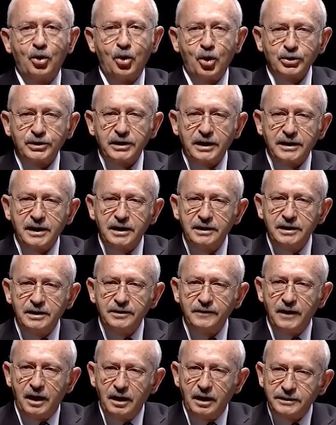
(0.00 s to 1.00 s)
orta
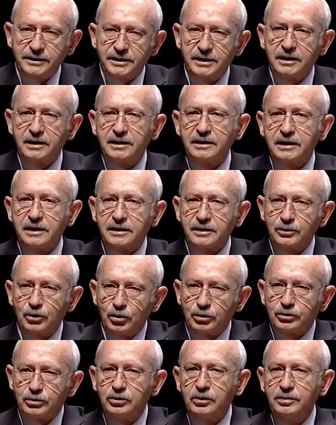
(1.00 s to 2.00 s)
gelir ve alt gelirlerin
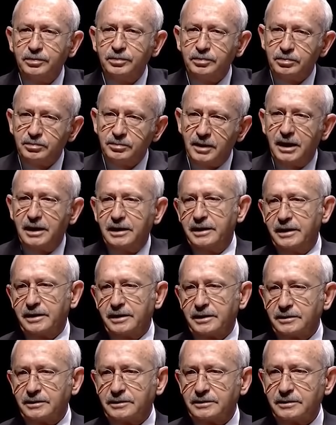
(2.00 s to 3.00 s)
olduğu
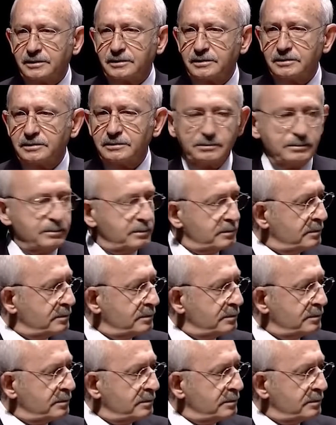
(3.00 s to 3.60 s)
mahalleye gittik.